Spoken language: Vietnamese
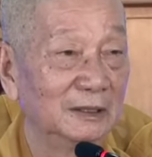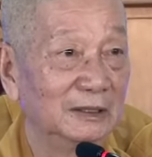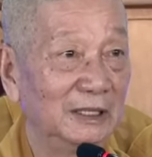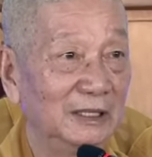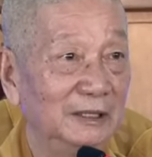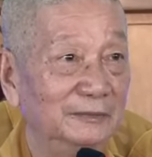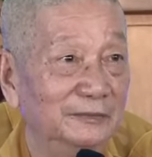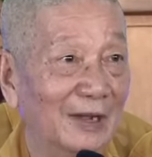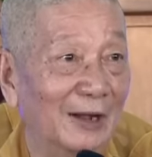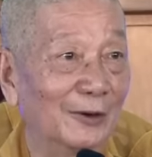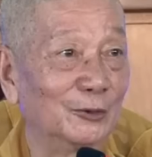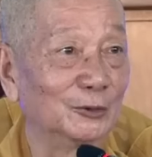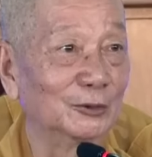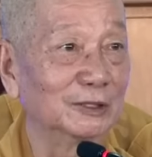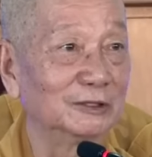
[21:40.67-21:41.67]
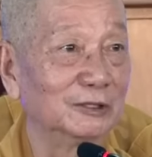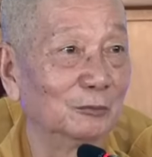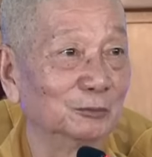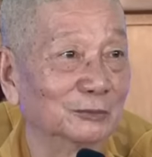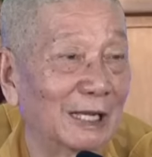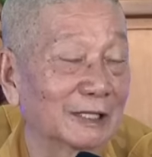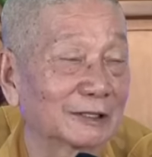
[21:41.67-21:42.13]
đi vào cái
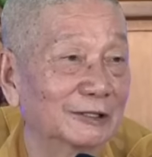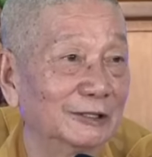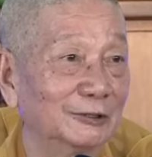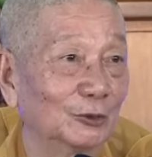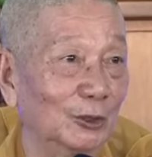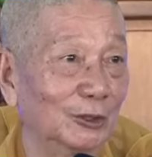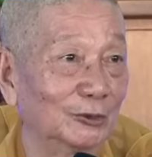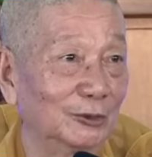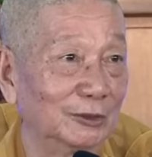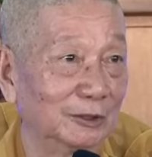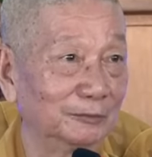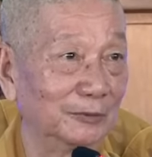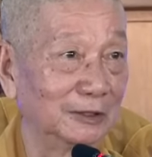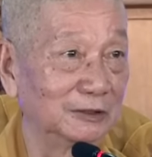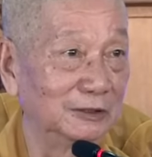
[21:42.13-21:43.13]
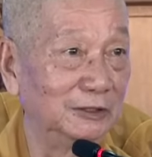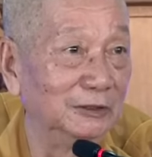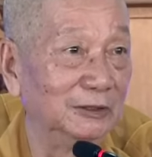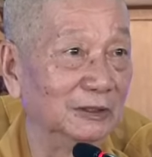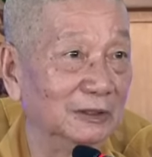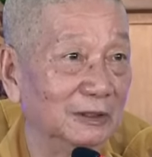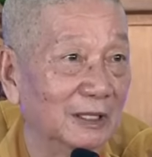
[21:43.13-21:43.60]
dòng thác trí tuệ của Đức Phật
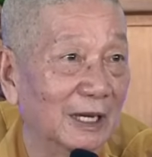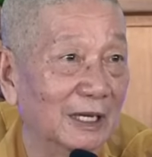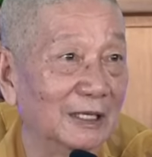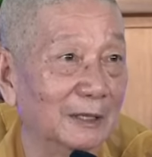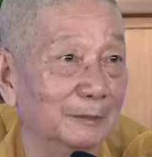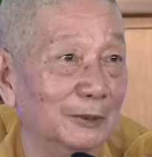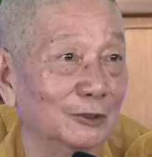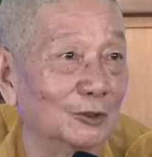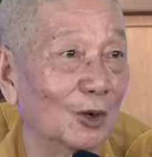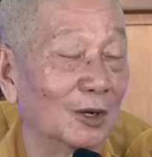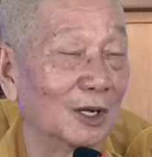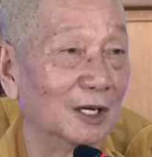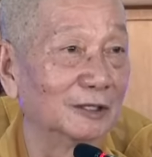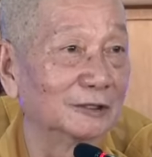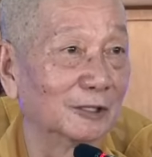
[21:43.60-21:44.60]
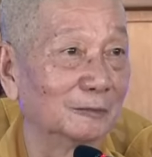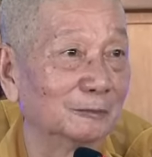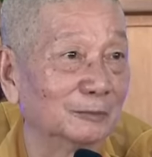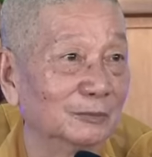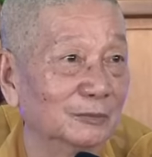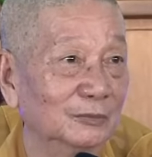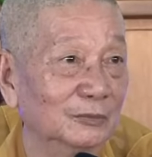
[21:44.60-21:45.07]
chưa, hay là mình còn ở
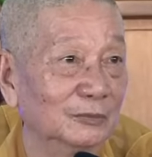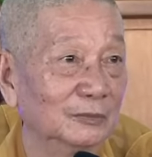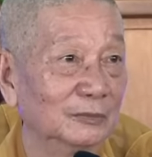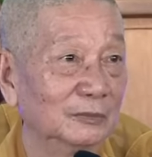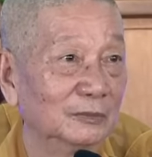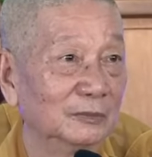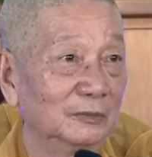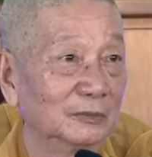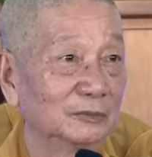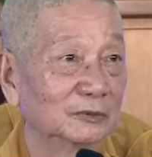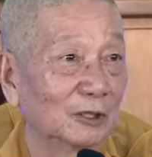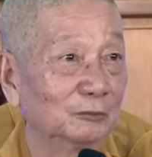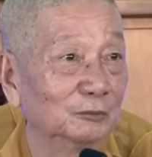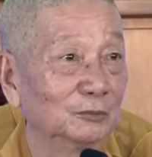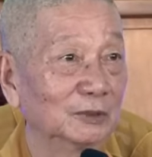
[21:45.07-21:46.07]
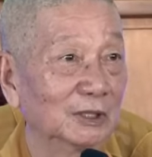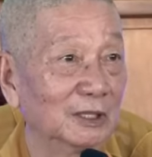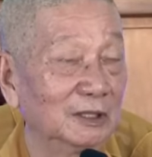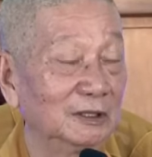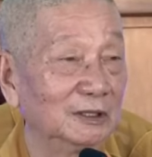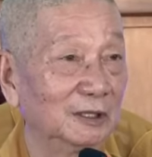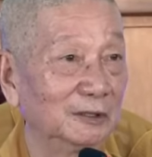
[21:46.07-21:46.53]
trong
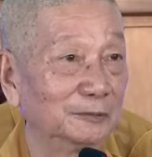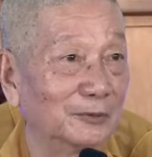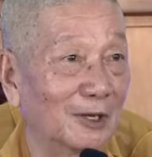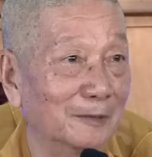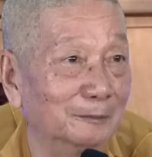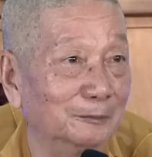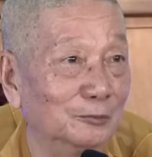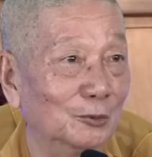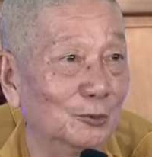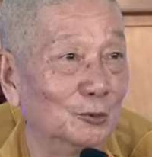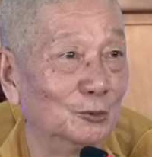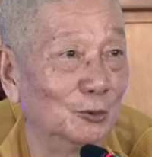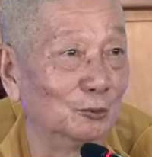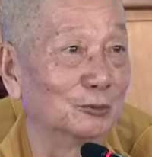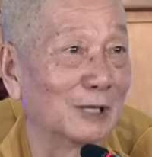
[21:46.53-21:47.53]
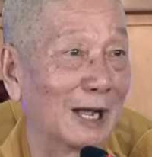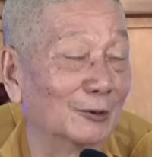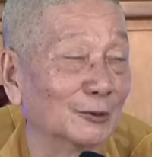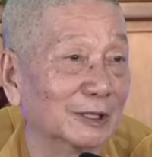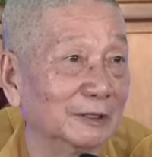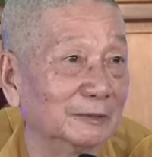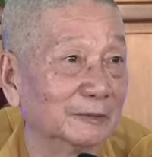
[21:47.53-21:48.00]
thế giới phàm phu lục
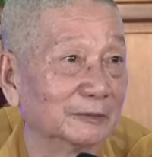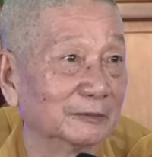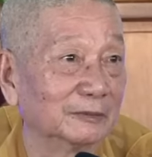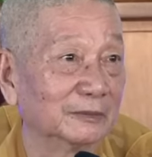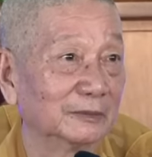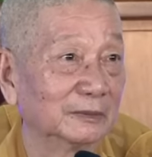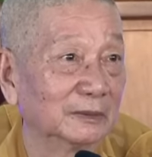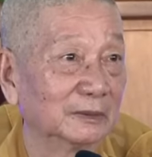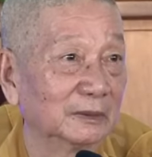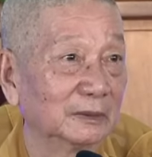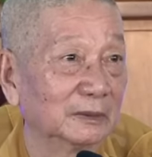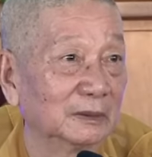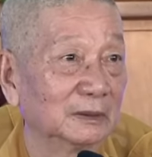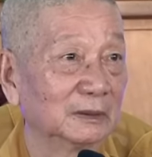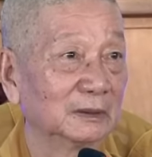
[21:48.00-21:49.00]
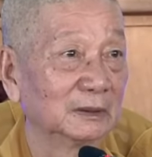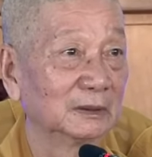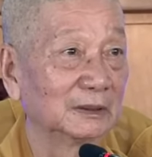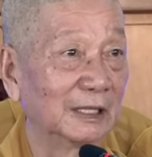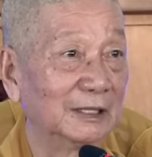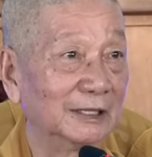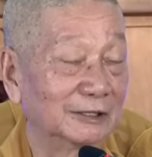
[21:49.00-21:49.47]
đạo này.
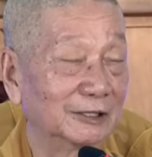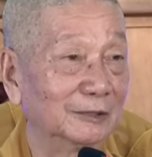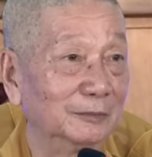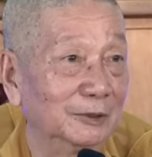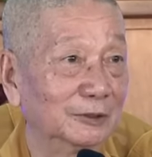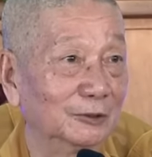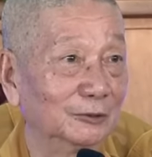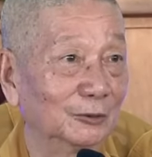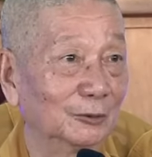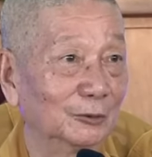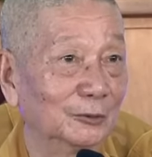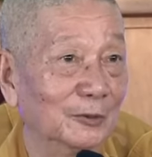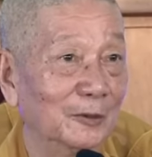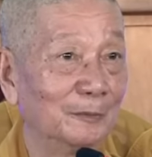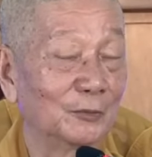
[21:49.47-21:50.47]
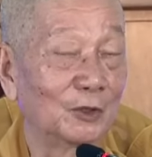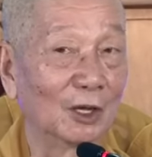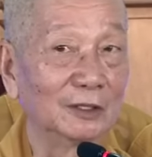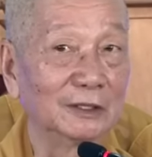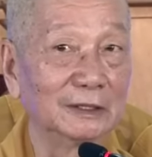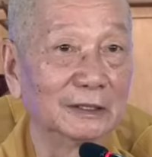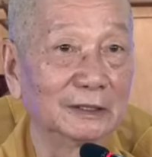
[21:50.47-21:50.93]
Đây là trên bước đường tu.
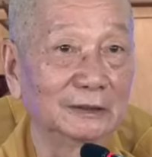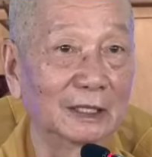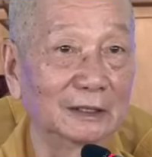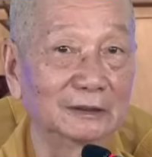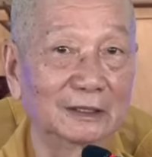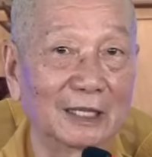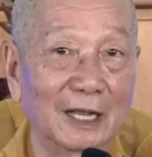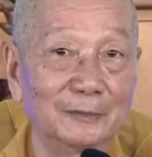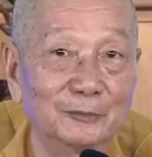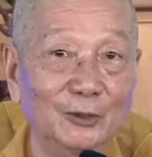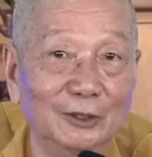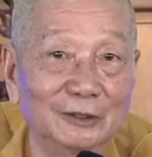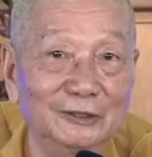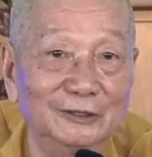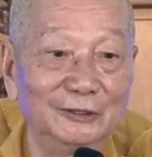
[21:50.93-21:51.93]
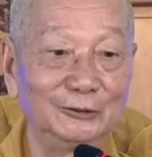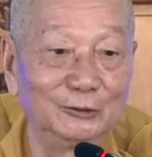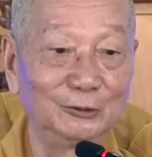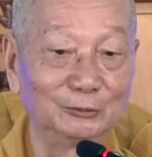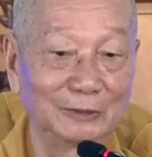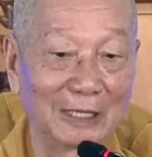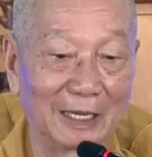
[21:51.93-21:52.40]
Cho nên tất cả mọi người
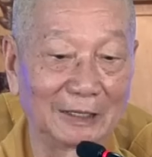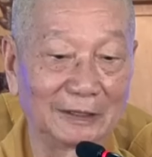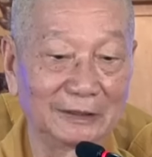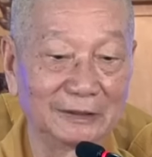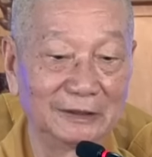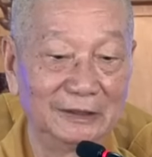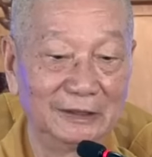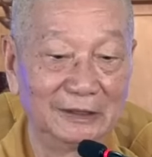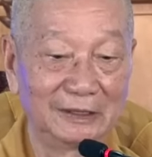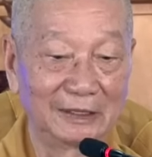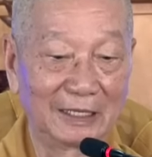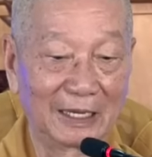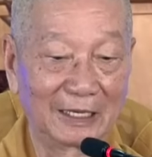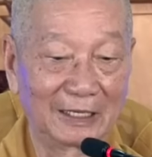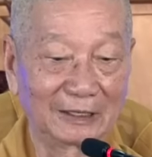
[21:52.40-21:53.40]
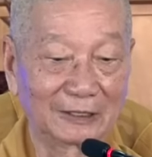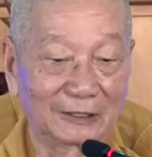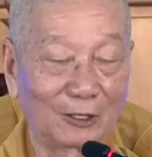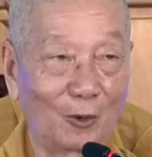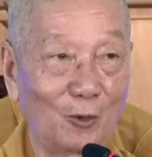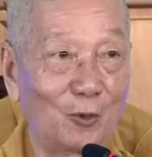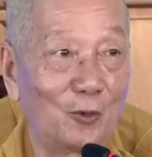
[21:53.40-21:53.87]
chúng ta nữa là
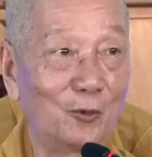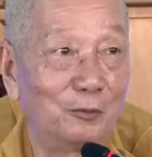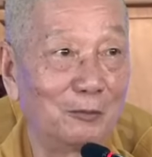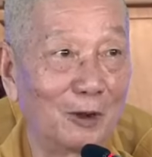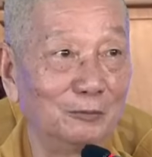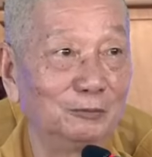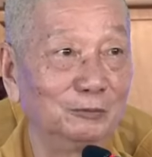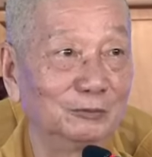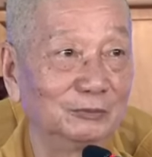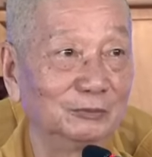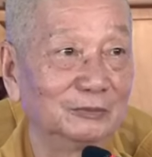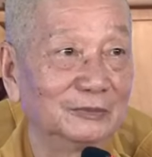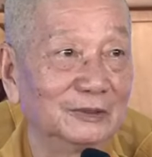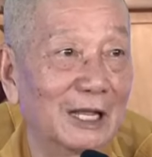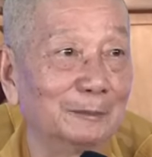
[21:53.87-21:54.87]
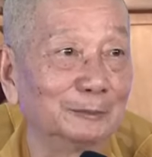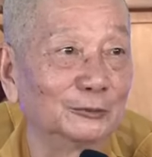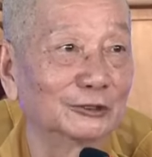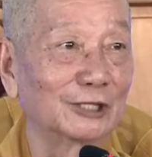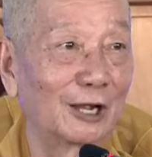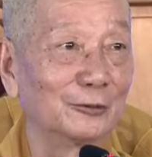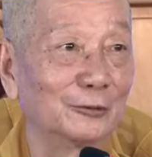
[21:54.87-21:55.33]
cầu mong làm
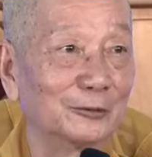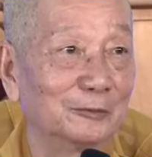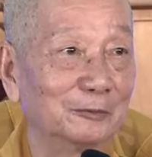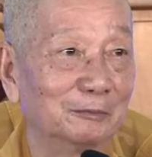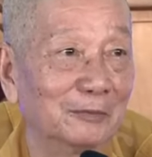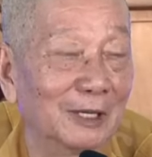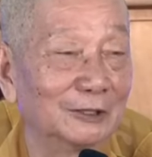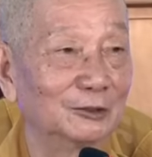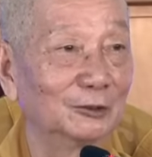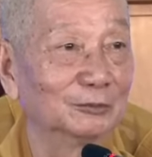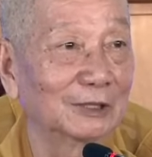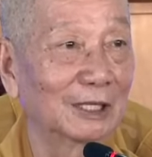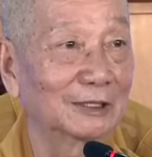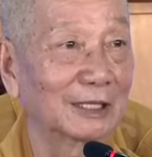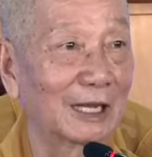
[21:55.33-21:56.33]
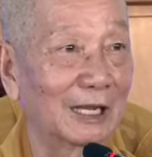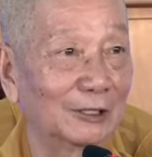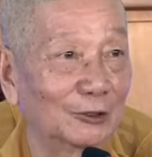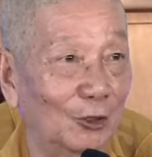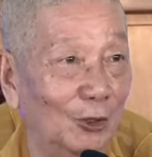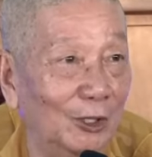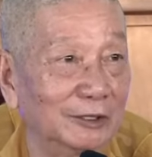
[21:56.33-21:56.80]
sao mà chúng ta
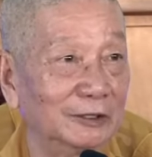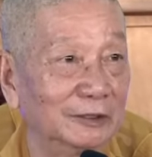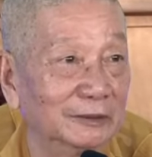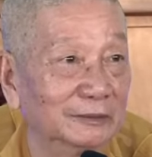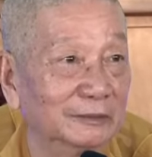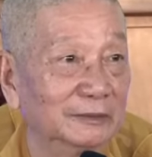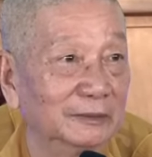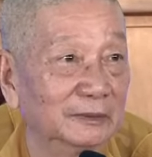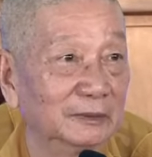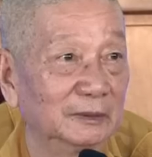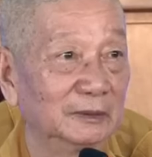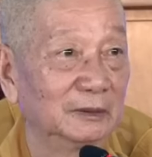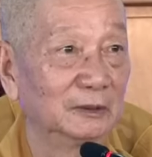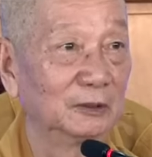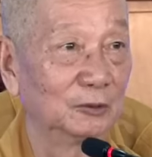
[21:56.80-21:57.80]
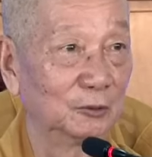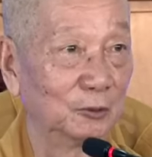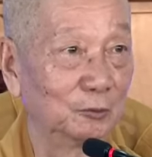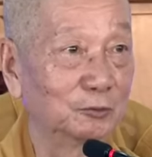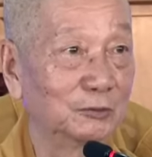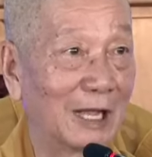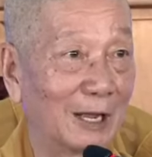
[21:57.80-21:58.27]
ra khỏi
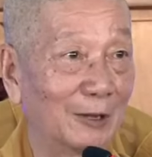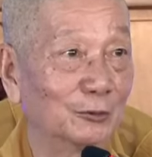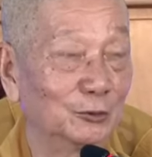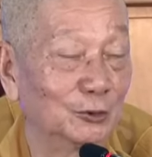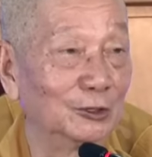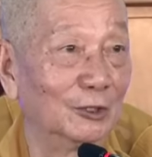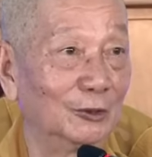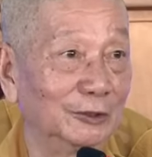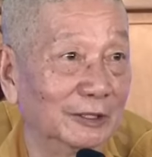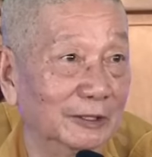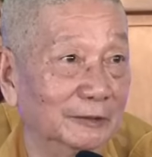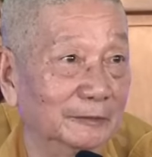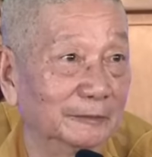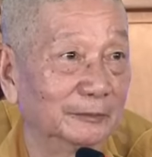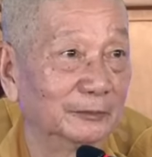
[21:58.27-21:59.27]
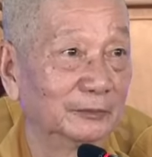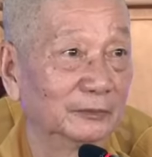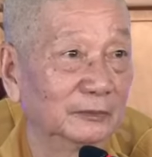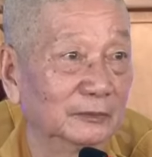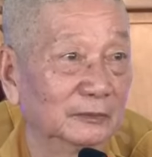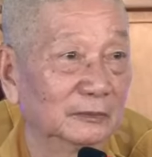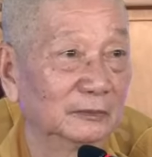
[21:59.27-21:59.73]
lục đạo luân hồi này.
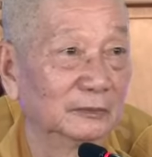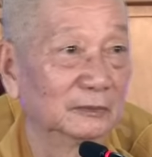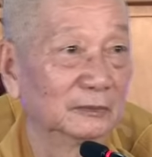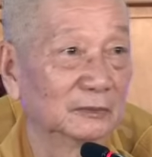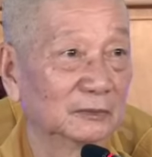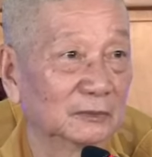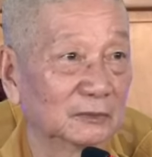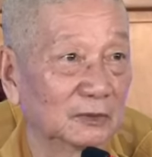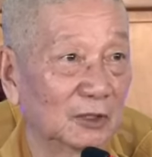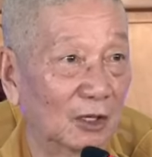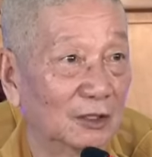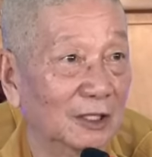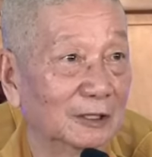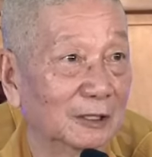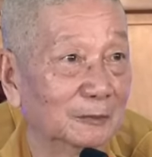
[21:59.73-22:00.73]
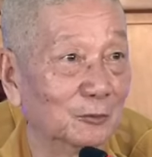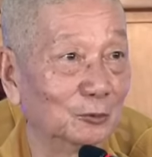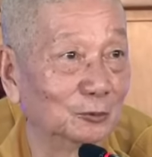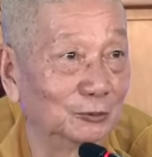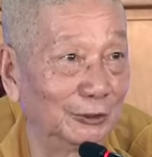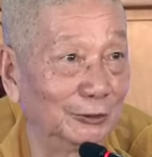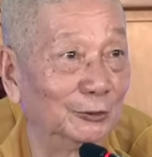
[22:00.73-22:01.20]
Đó là cái
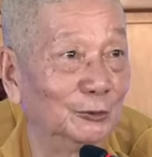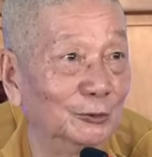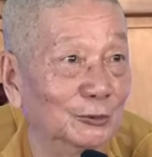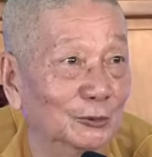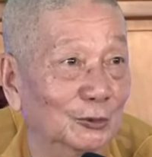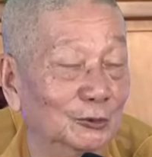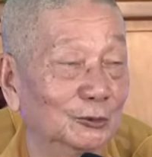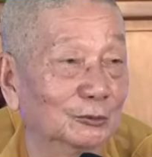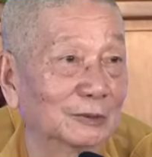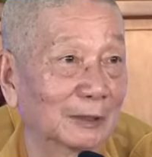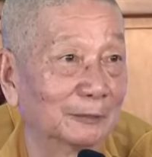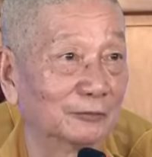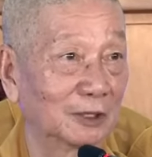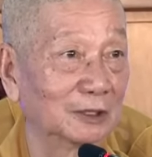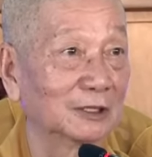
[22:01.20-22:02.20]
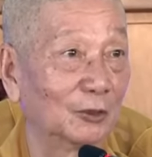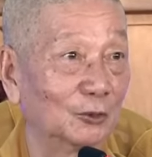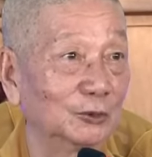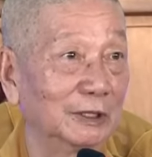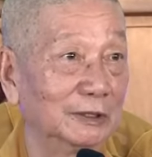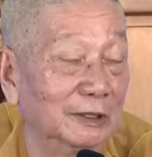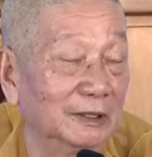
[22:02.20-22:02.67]
mục tiêu của chúng ta phấn
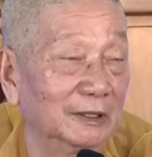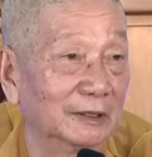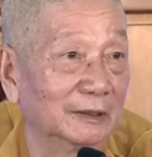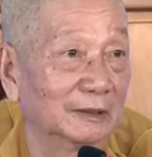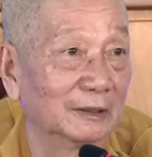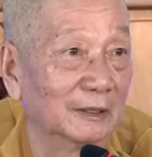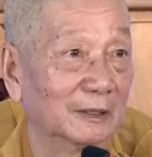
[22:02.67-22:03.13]
đấu để đi đâu.